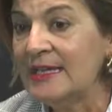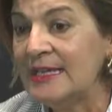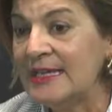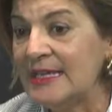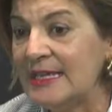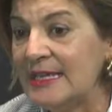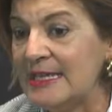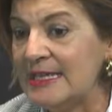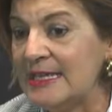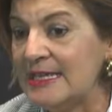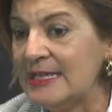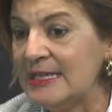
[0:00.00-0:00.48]

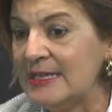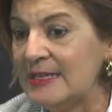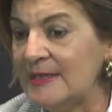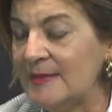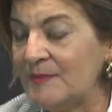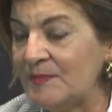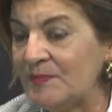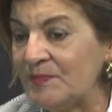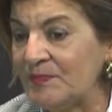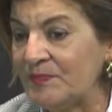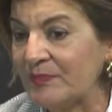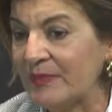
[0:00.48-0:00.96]
y,
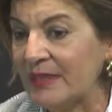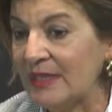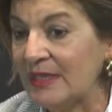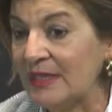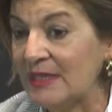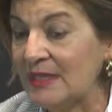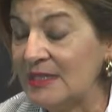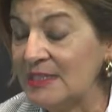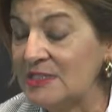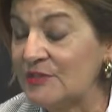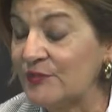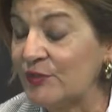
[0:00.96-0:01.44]

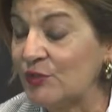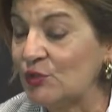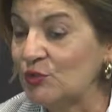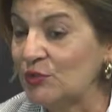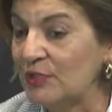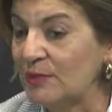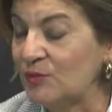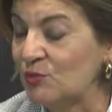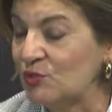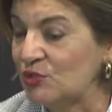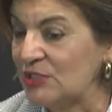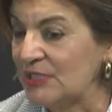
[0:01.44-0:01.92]
y
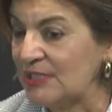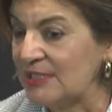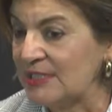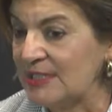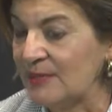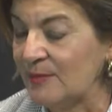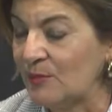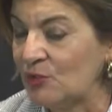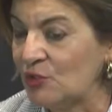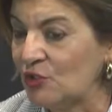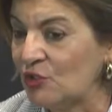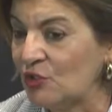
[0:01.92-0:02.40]
disfruté muchísimo.